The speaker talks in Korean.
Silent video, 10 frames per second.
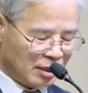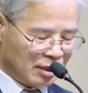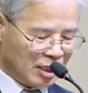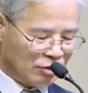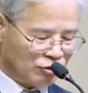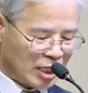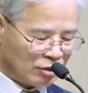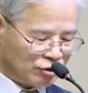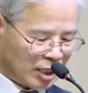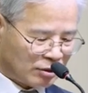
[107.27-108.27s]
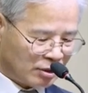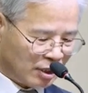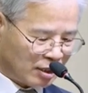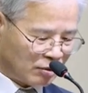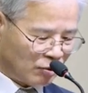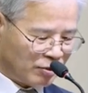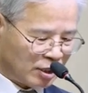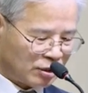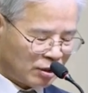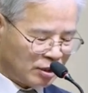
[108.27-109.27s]
그런데 우리가 구약 성경에서
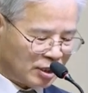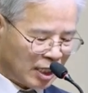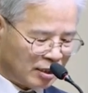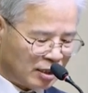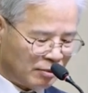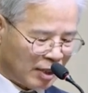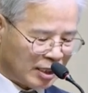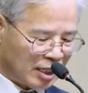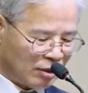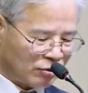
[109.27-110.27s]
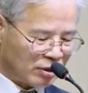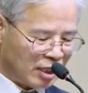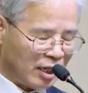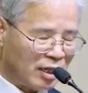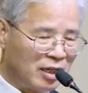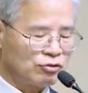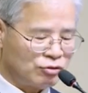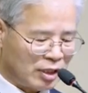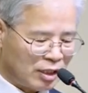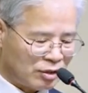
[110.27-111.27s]
보면은 선지자들이 많이 나오는데
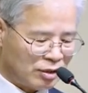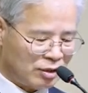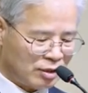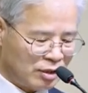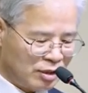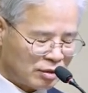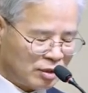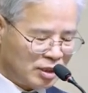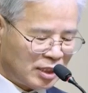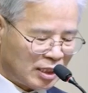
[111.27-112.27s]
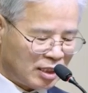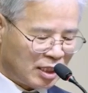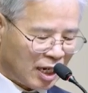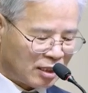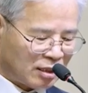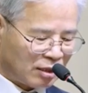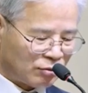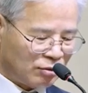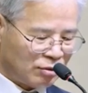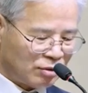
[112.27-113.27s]
구약에서는 선지자들이라
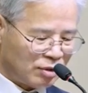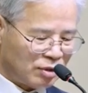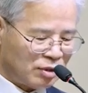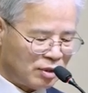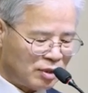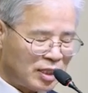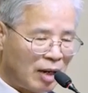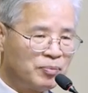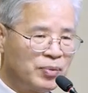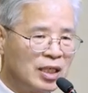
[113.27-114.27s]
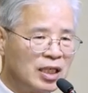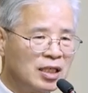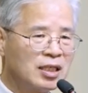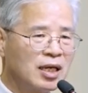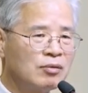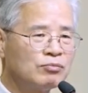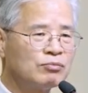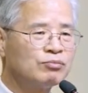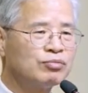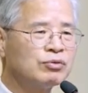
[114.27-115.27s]
하더라도 랍비 이렇게
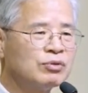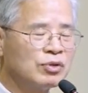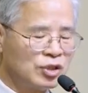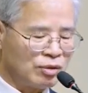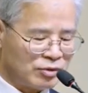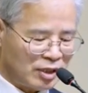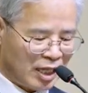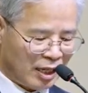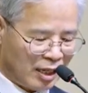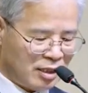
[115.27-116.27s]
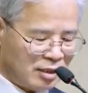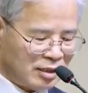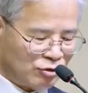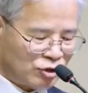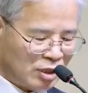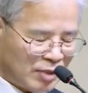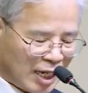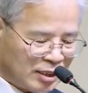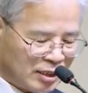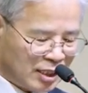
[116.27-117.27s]
부른 것이 없는데 예수님
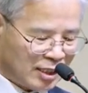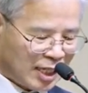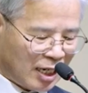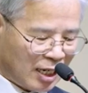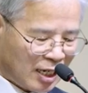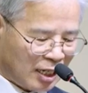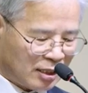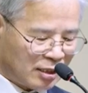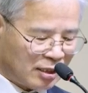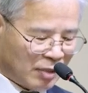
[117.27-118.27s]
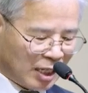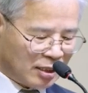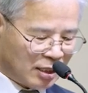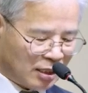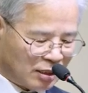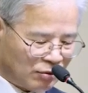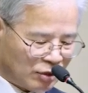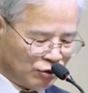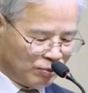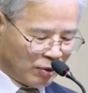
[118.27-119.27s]
당시에 타락한
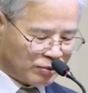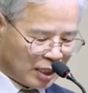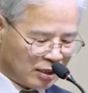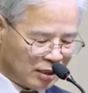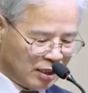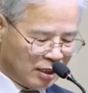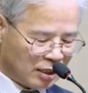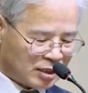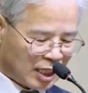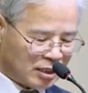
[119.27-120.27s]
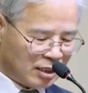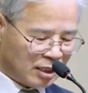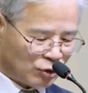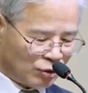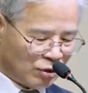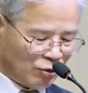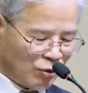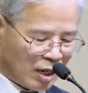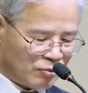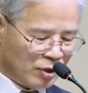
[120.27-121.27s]
바리새인들과 율법사들이 자신의
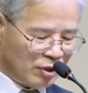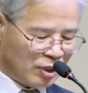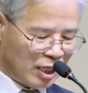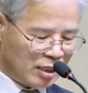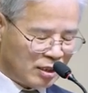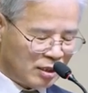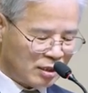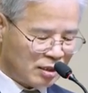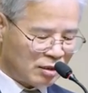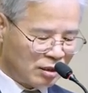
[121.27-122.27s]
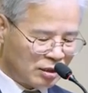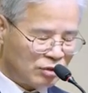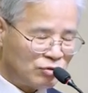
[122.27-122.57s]
존경과 명예를 얻기